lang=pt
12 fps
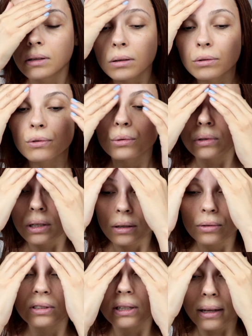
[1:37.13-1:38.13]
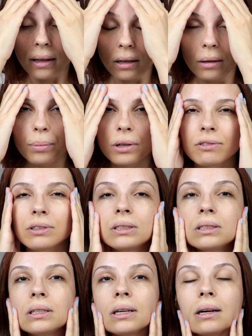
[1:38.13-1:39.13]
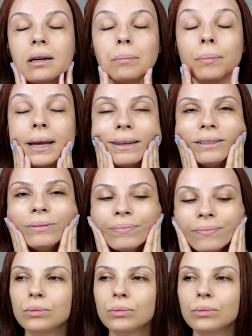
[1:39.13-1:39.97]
eu voltei a usar ele pra fazer a pele.